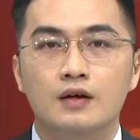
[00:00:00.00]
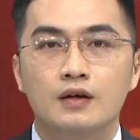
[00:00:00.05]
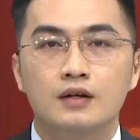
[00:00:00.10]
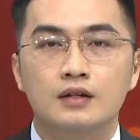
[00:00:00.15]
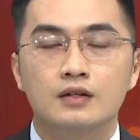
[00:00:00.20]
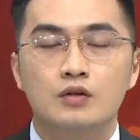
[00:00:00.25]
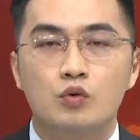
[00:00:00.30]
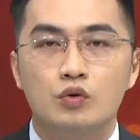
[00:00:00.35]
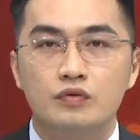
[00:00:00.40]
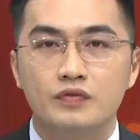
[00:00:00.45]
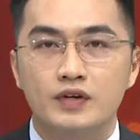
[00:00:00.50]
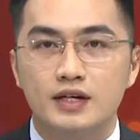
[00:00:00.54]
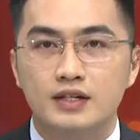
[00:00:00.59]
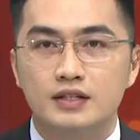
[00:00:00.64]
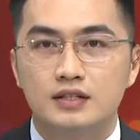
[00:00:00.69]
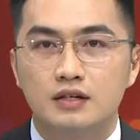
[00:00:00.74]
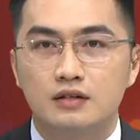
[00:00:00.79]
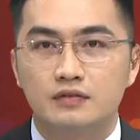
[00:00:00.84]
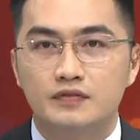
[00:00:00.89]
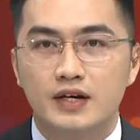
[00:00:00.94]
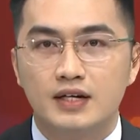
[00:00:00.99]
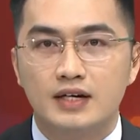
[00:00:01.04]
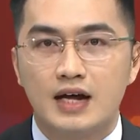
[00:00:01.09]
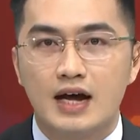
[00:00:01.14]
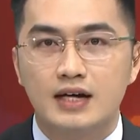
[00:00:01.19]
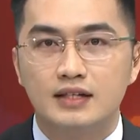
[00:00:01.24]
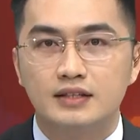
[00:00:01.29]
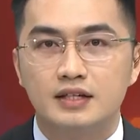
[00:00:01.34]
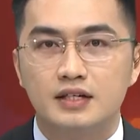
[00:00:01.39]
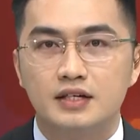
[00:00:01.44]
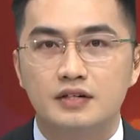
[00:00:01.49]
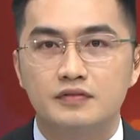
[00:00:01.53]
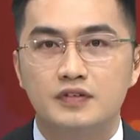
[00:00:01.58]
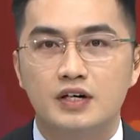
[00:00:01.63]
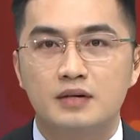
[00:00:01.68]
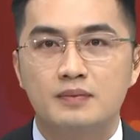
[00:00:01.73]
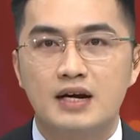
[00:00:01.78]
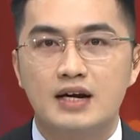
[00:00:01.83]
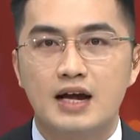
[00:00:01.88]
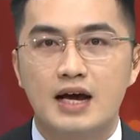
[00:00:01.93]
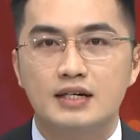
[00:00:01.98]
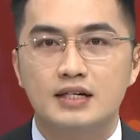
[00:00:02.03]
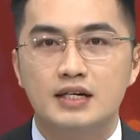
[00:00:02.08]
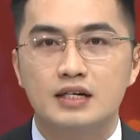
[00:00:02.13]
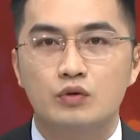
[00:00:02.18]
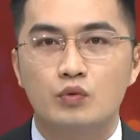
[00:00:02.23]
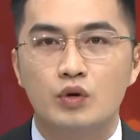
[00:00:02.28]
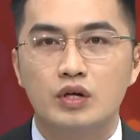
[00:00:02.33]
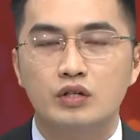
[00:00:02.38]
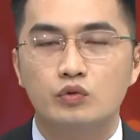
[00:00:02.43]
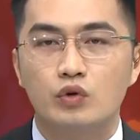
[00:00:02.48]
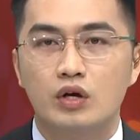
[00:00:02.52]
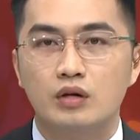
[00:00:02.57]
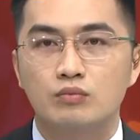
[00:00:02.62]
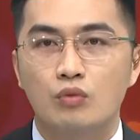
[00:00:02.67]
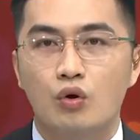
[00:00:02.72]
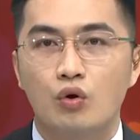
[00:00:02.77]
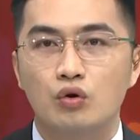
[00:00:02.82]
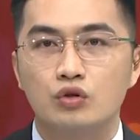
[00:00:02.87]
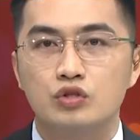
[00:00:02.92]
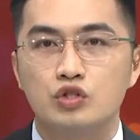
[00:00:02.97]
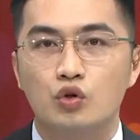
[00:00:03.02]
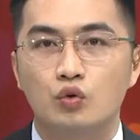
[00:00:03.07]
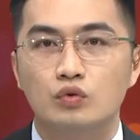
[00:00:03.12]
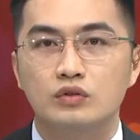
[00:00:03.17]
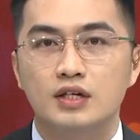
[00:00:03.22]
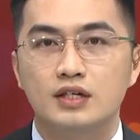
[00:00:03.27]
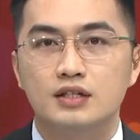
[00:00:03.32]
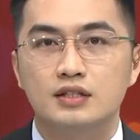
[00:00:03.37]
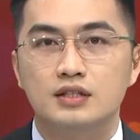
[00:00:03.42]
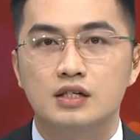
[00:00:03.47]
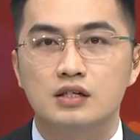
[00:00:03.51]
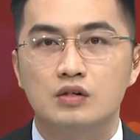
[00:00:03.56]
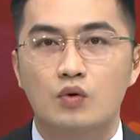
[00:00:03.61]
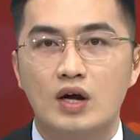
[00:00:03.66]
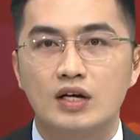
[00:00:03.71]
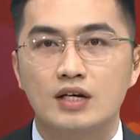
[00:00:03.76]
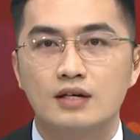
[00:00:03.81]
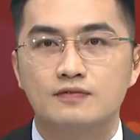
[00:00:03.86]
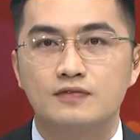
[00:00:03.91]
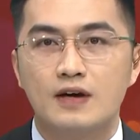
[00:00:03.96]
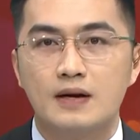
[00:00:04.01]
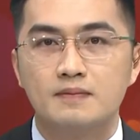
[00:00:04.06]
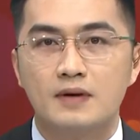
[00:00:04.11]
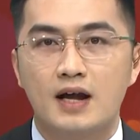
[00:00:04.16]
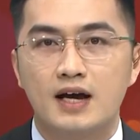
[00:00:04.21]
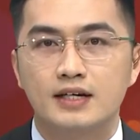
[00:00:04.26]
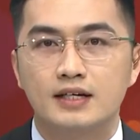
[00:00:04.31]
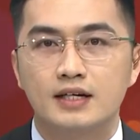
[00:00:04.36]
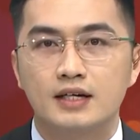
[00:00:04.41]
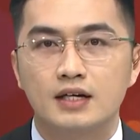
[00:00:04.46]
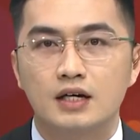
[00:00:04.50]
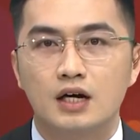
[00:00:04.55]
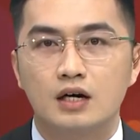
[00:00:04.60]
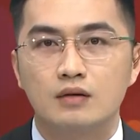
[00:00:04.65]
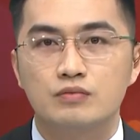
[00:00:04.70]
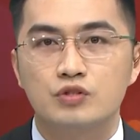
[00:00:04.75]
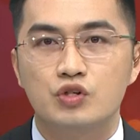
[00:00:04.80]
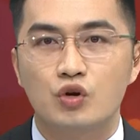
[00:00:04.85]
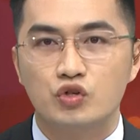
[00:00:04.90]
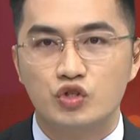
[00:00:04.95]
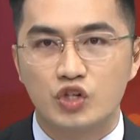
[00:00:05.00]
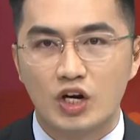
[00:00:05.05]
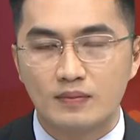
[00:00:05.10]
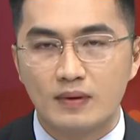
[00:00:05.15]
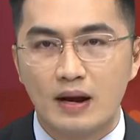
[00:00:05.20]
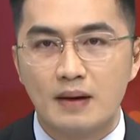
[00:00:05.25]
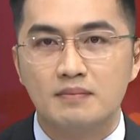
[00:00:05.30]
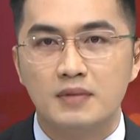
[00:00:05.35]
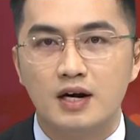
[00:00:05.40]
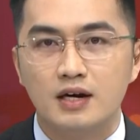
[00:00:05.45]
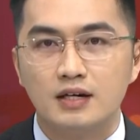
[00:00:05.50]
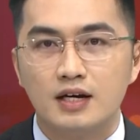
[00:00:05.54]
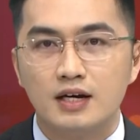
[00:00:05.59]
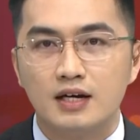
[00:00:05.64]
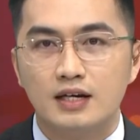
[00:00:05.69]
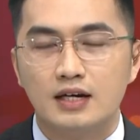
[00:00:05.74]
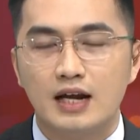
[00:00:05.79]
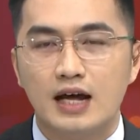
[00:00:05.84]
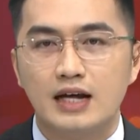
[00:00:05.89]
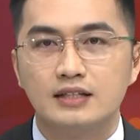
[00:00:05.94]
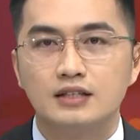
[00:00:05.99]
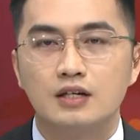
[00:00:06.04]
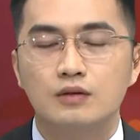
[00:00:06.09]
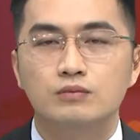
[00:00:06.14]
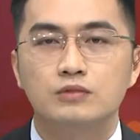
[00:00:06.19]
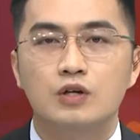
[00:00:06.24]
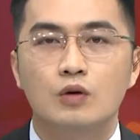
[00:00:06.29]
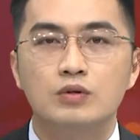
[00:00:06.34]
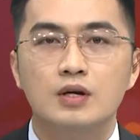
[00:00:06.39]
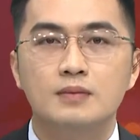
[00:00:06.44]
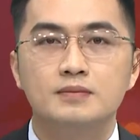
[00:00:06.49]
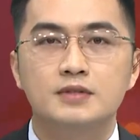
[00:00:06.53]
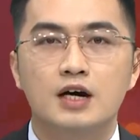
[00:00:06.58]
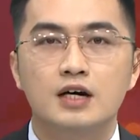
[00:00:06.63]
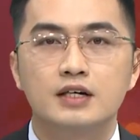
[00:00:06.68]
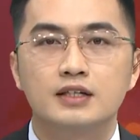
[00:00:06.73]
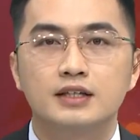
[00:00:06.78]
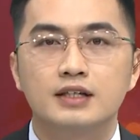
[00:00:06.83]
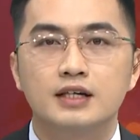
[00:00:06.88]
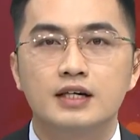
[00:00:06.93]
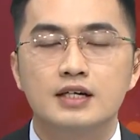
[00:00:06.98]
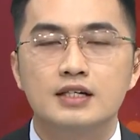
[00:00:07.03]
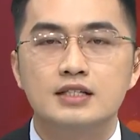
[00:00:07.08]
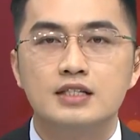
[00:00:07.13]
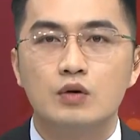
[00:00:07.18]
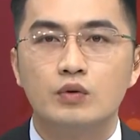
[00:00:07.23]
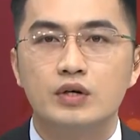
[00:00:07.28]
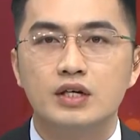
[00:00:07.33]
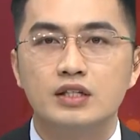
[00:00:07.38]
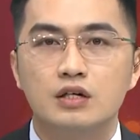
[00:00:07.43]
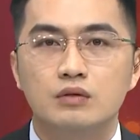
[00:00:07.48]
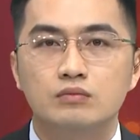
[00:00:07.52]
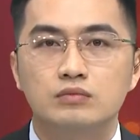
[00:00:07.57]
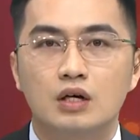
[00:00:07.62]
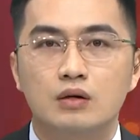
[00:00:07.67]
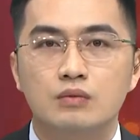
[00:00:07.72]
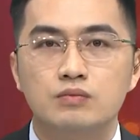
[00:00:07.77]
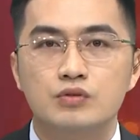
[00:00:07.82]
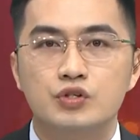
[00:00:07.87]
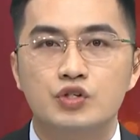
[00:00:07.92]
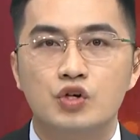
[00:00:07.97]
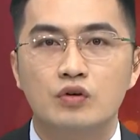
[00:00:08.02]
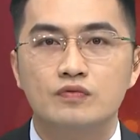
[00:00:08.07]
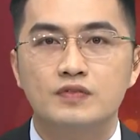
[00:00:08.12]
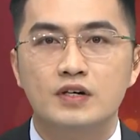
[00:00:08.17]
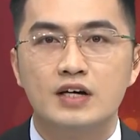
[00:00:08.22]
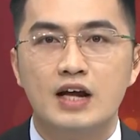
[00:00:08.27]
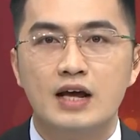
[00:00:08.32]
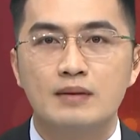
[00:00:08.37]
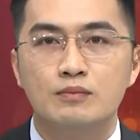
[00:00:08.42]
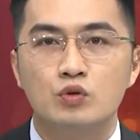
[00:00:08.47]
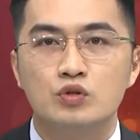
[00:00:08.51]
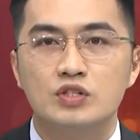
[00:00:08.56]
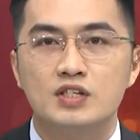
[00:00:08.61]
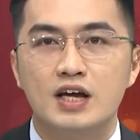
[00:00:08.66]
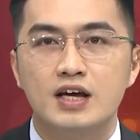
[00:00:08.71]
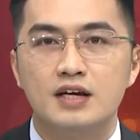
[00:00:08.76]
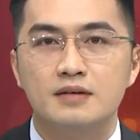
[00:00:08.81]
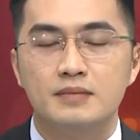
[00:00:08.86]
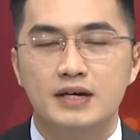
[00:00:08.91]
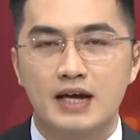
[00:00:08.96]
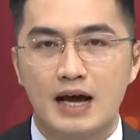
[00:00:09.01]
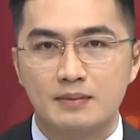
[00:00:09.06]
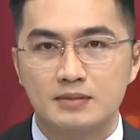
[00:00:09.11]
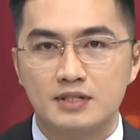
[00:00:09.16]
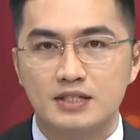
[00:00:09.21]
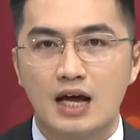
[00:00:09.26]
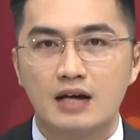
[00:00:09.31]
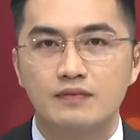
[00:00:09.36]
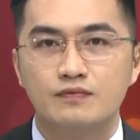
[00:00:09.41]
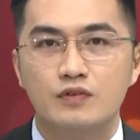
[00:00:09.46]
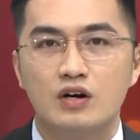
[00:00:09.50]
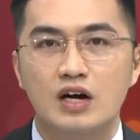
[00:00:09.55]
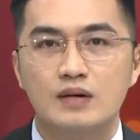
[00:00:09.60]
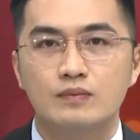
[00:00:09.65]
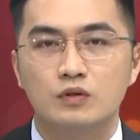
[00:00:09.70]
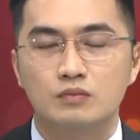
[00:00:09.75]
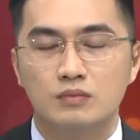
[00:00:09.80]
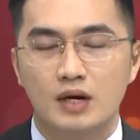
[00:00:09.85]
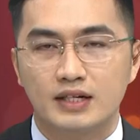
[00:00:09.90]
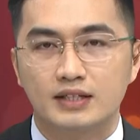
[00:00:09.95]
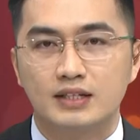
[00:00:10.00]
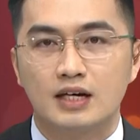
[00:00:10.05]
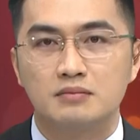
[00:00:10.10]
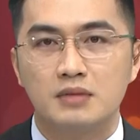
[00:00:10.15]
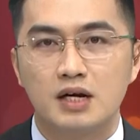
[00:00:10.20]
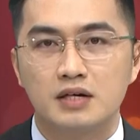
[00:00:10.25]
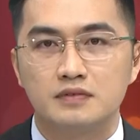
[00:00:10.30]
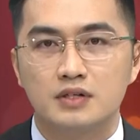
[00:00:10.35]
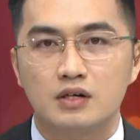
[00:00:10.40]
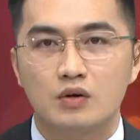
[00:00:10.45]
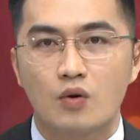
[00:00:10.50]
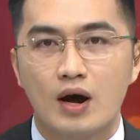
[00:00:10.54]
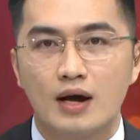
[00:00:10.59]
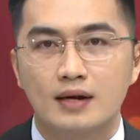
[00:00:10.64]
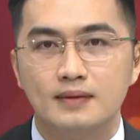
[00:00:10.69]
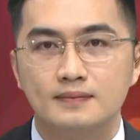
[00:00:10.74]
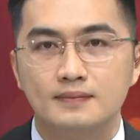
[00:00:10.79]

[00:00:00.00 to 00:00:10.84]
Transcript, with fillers: Thưa quý vị, Thượng viện Haiti vừa ban hành nghị quyết tuyên bố chủ tịch cơ quan lập pháp này, ông Joseph Lambert là tổng thống lâm thời, sau khi tổng thống Jovenel Moise bị ám sát vào ngày 7 tháng 7 vừa qua.